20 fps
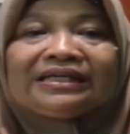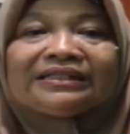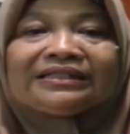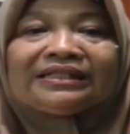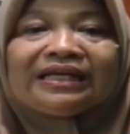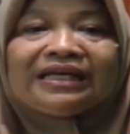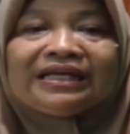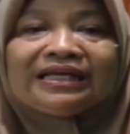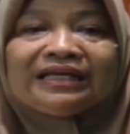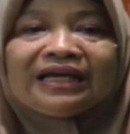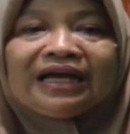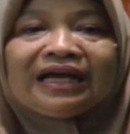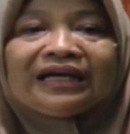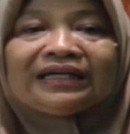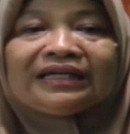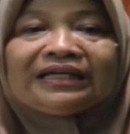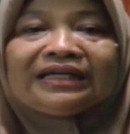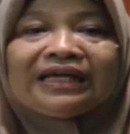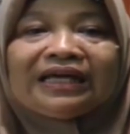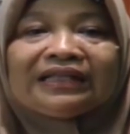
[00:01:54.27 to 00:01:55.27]
sehingga
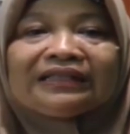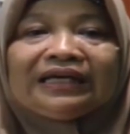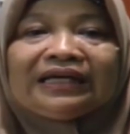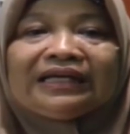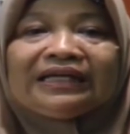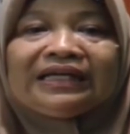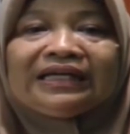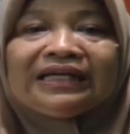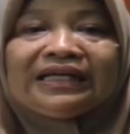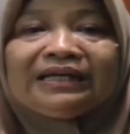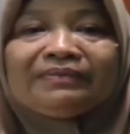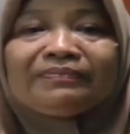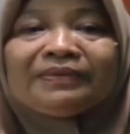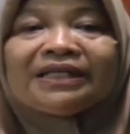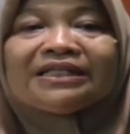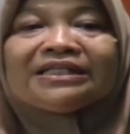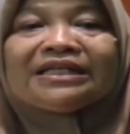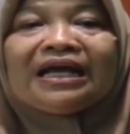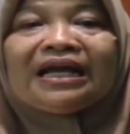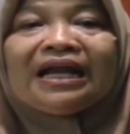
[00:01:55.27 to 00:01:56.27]
kegiatan ini
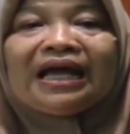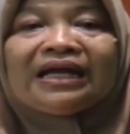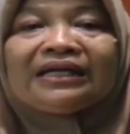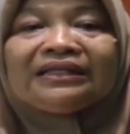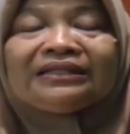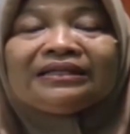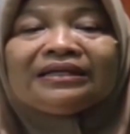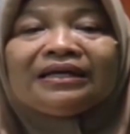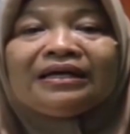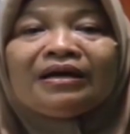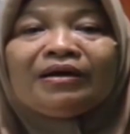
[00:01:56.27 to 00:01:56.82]
berjalan